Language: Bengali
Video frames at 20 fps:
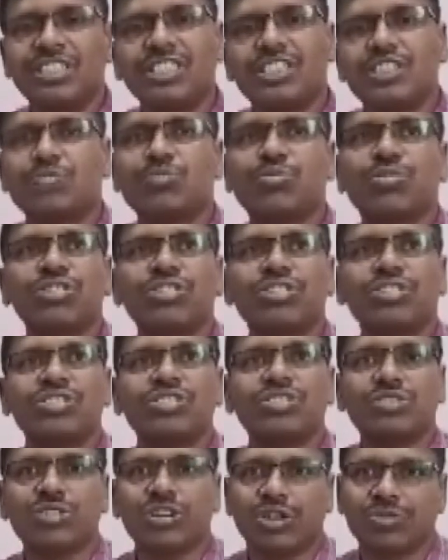বিশেষ
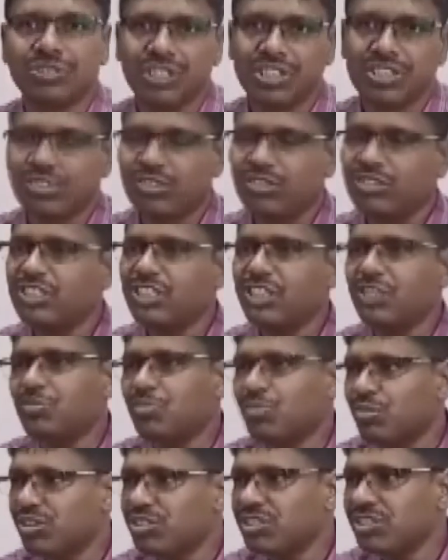বৈশিষ্ট্য আমাদের জজ
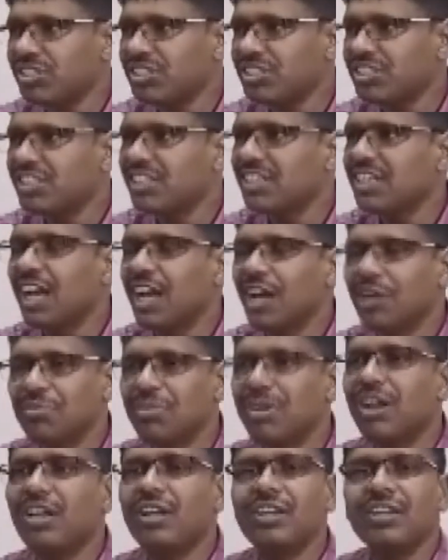সাহেব বলেছেন যে
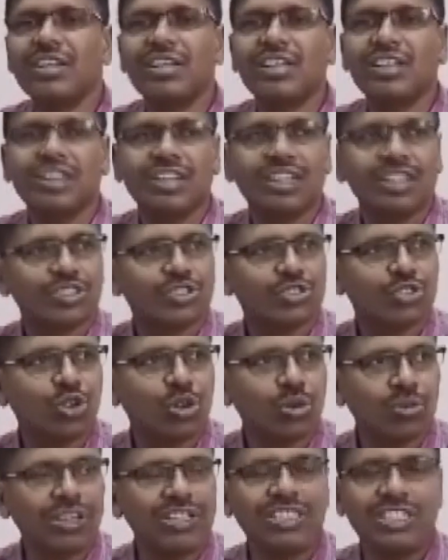আমরা
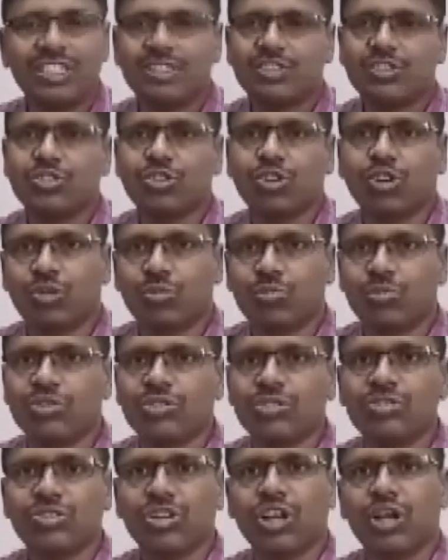সমাজের
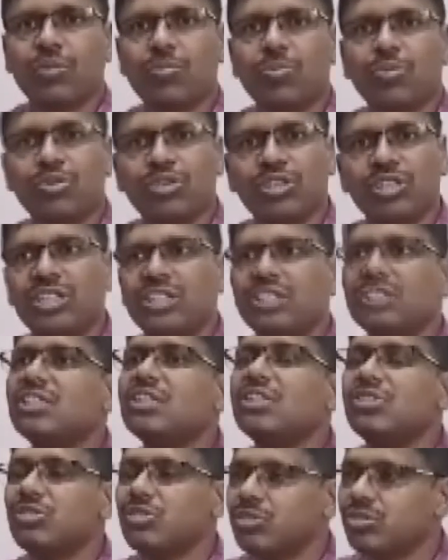সর্বস্তরের
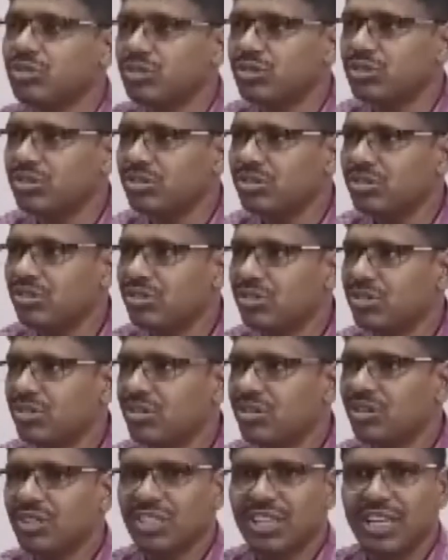প্রতিনিধিত্ব
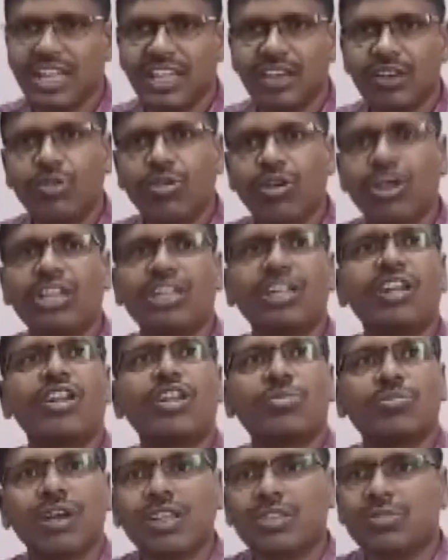এই লোক
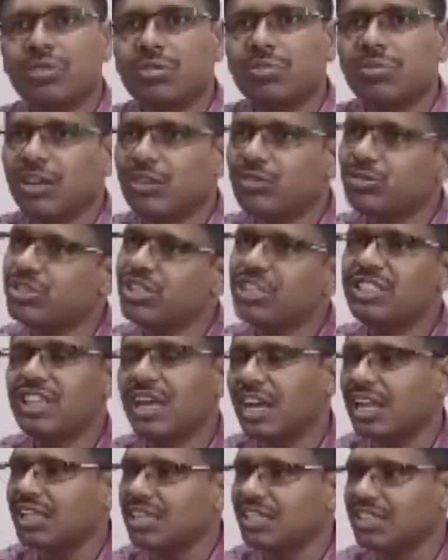আদালতের মাধ্যমে মানুষকে
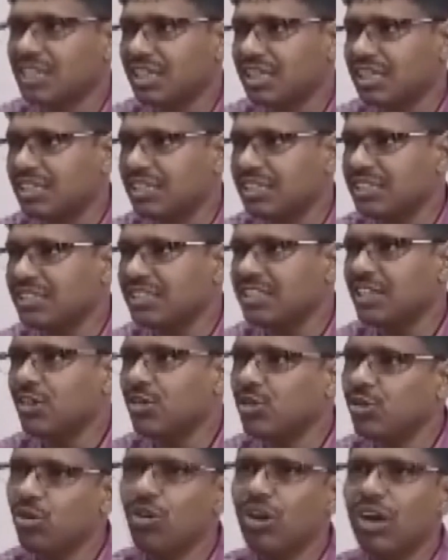জানাতে চাই
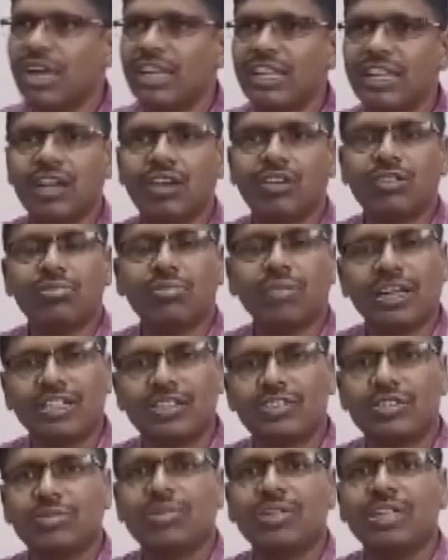যে লোক আদালত
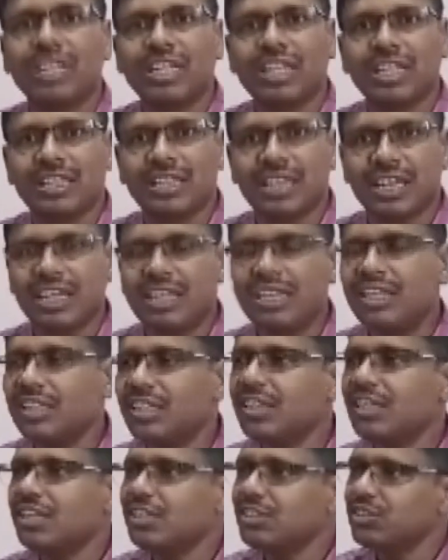বাস্তবিক ক্ষেত্রেই
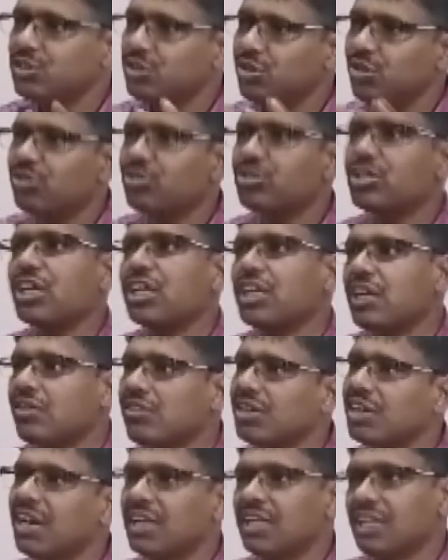
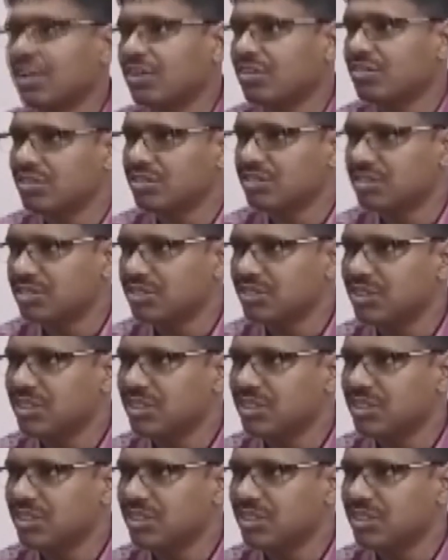জনসাধারণের আদালত